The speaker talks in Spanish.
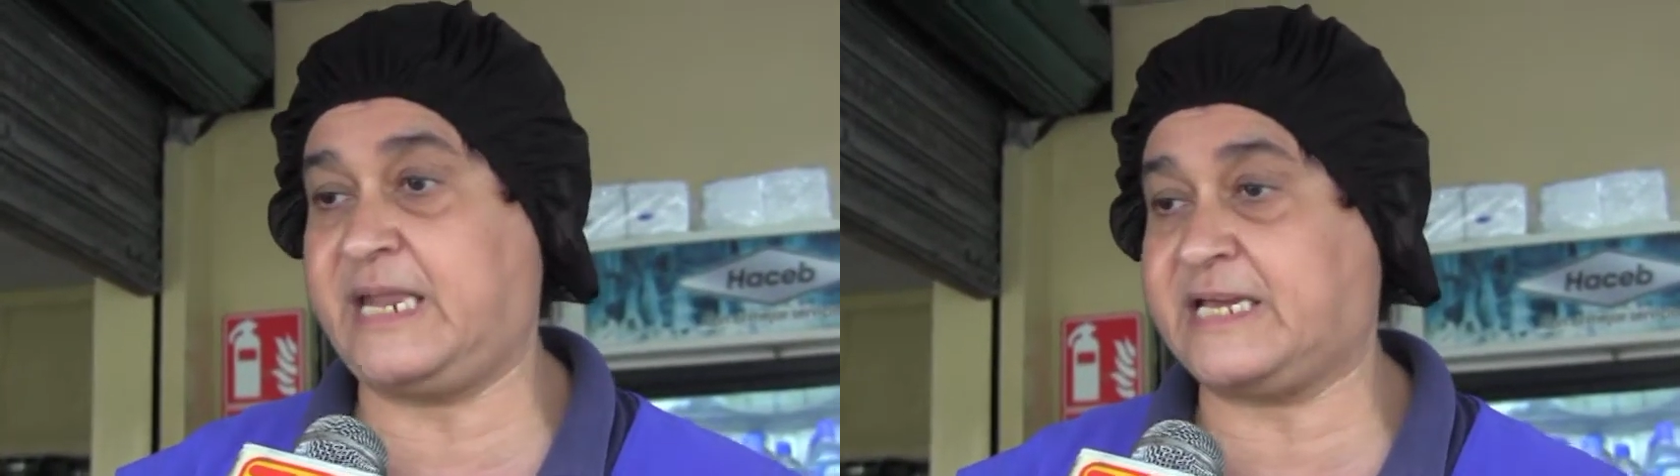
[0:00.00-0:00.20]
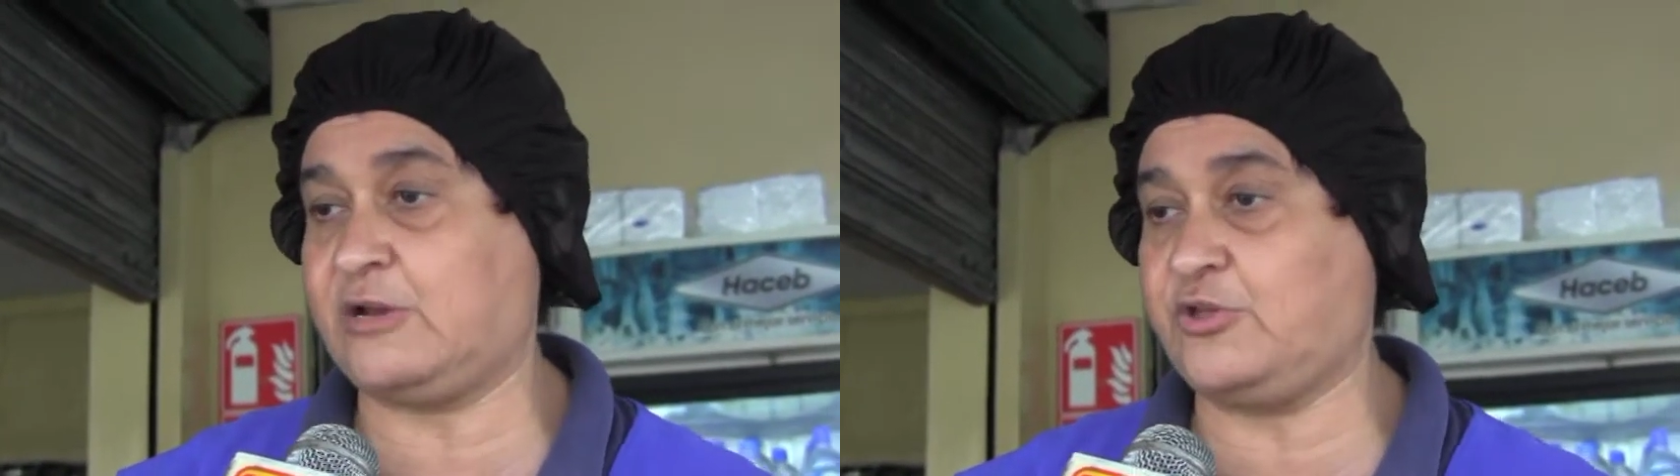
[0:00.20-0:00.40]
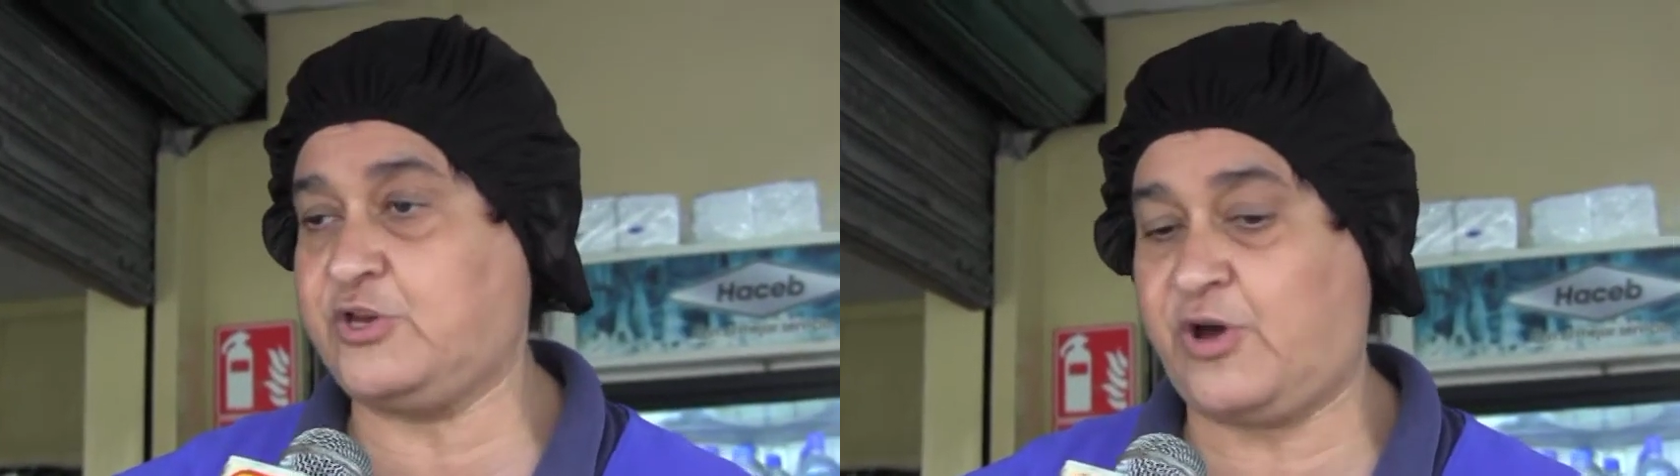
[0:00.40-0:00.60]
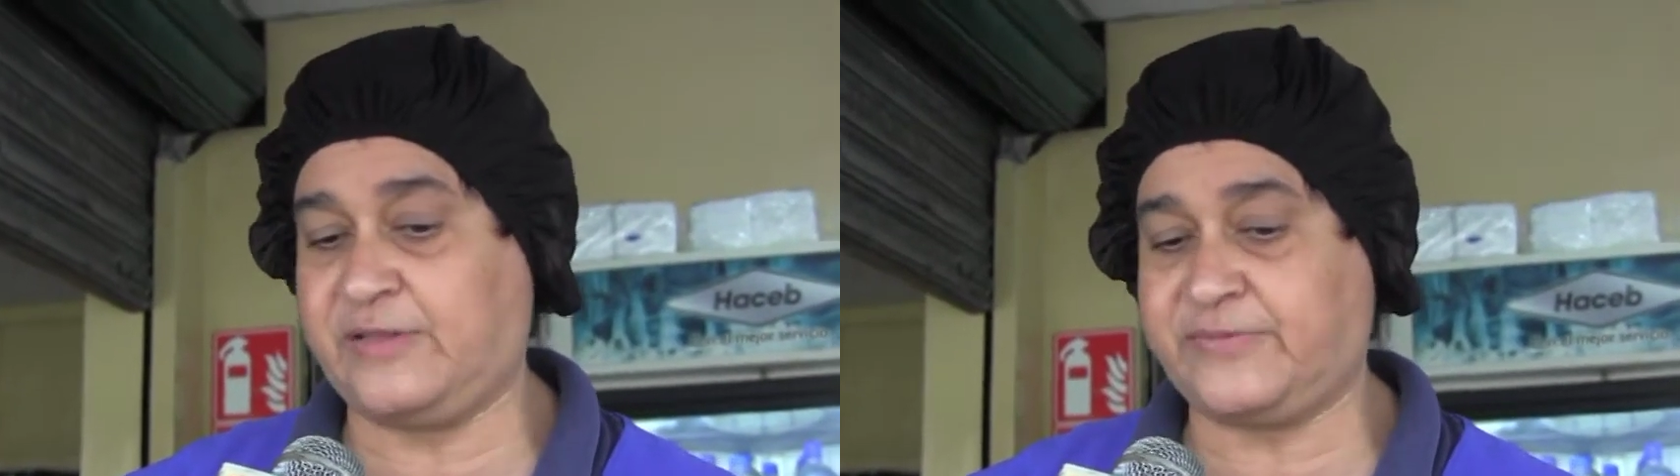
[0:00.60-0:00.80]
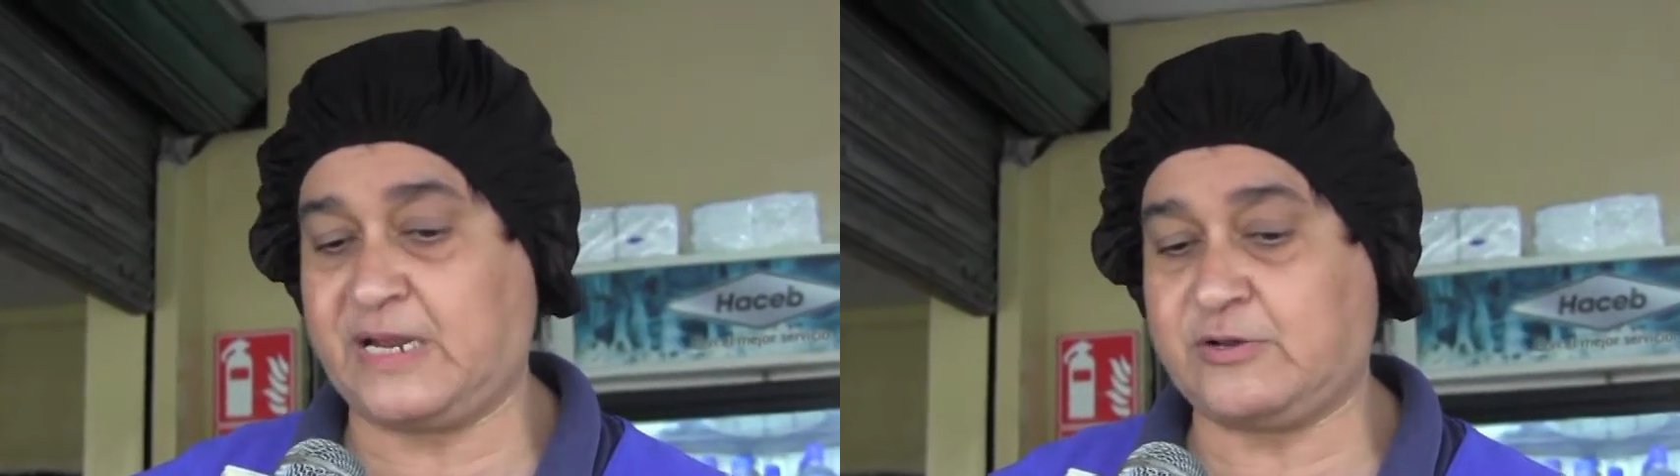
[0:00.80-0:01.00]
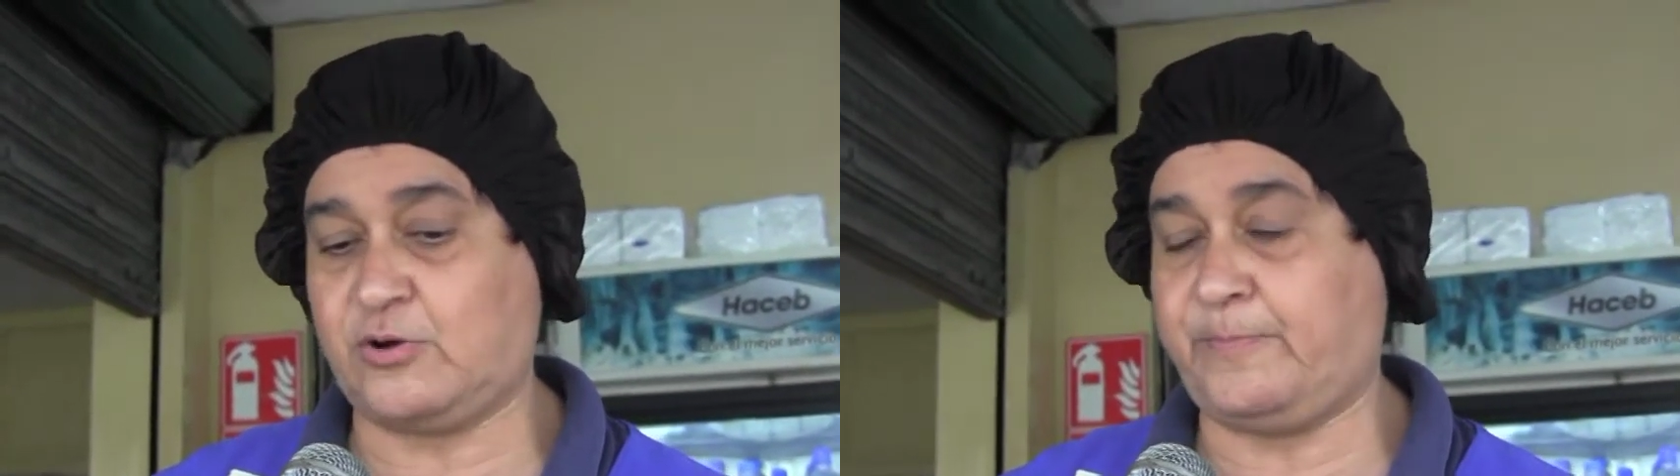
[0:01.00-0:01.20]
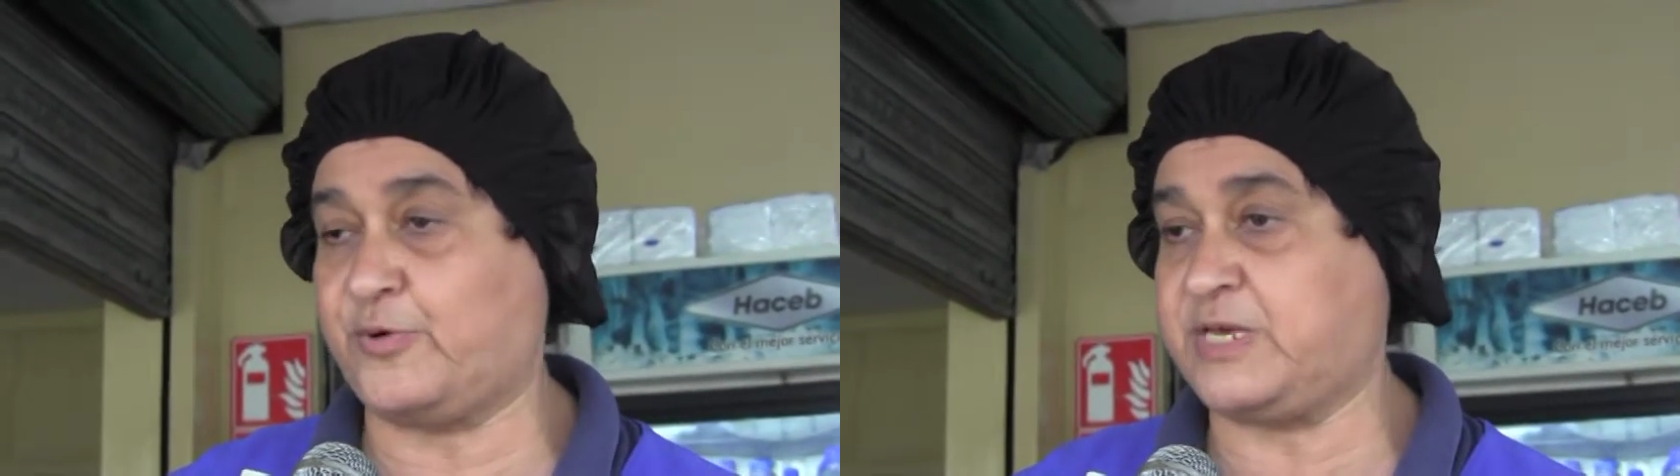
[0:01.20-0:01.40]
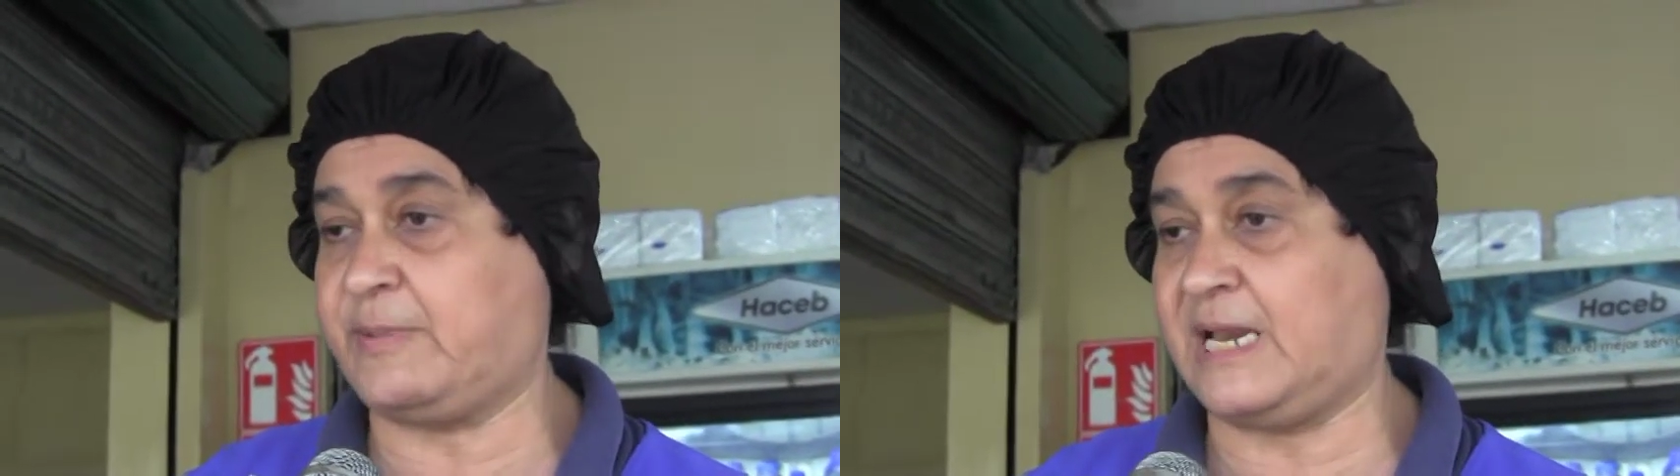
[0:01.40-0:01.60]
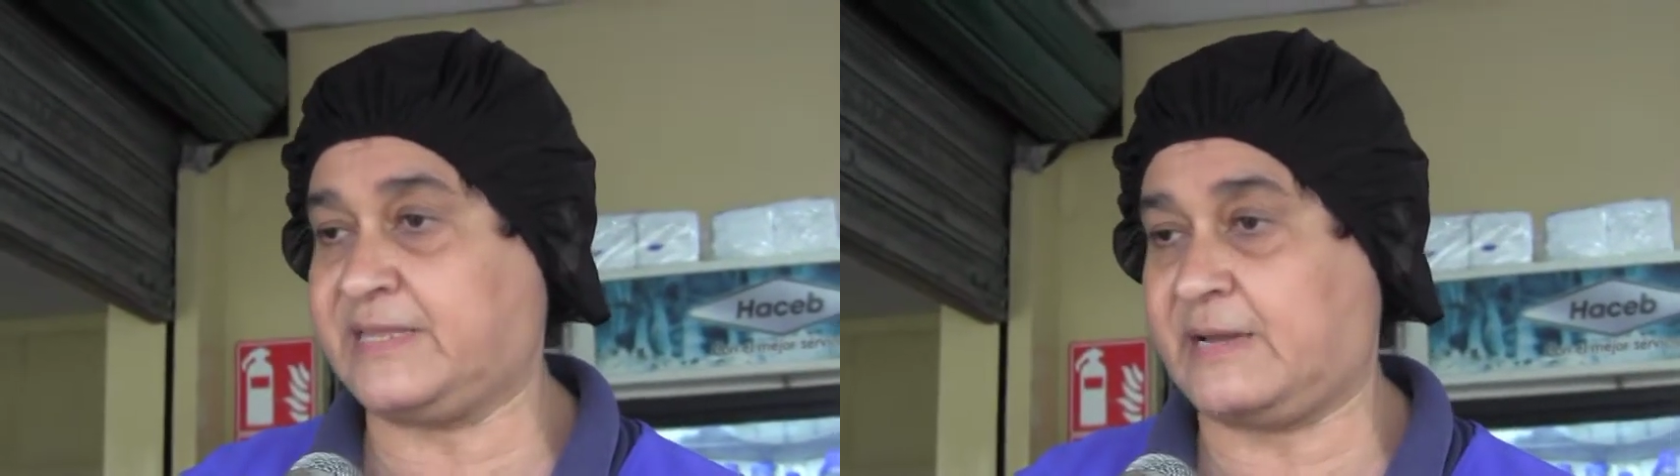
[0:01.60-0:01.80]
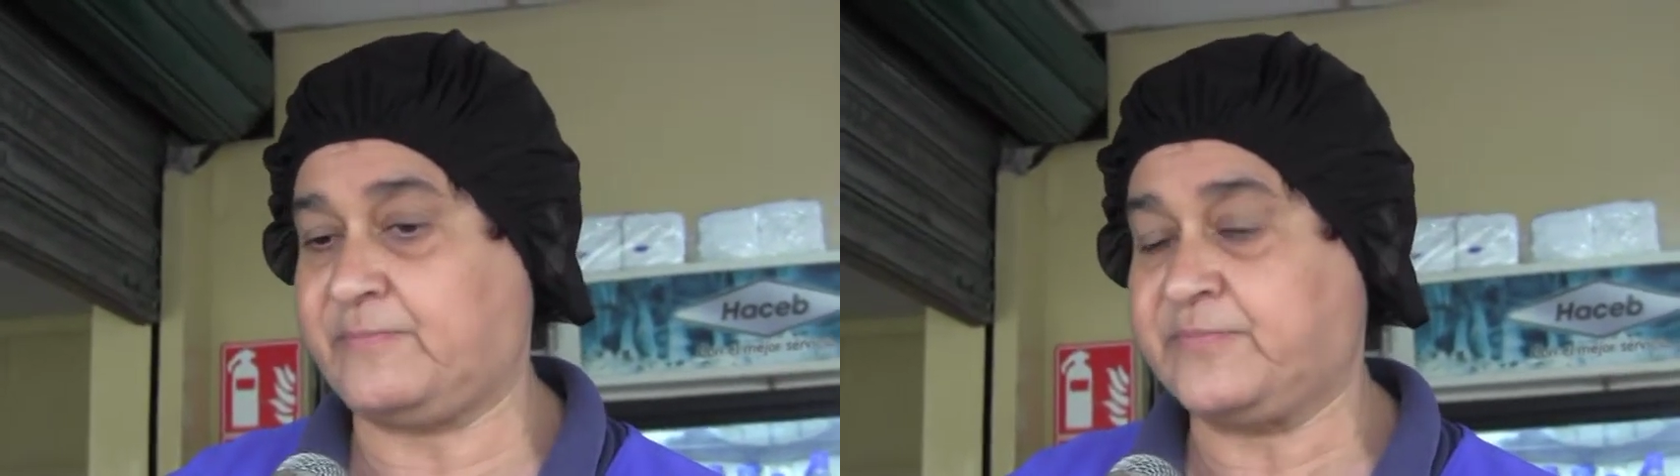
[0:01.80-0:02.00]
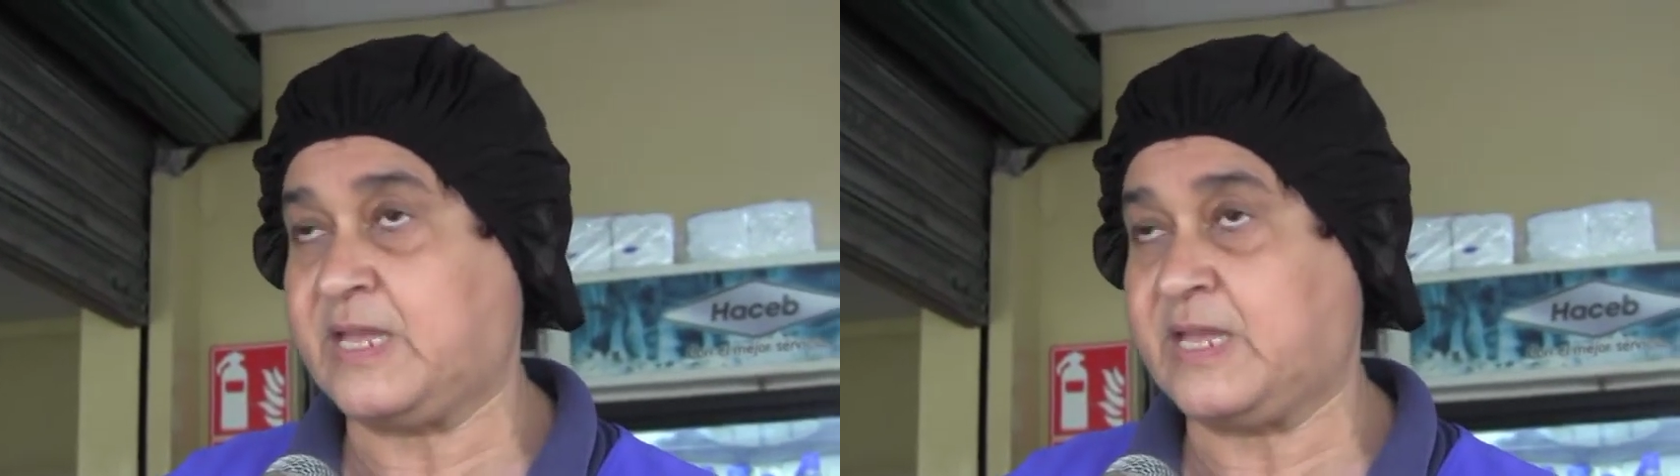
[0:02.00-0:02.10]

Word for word: Mira, aquí los niños entran con ponimalta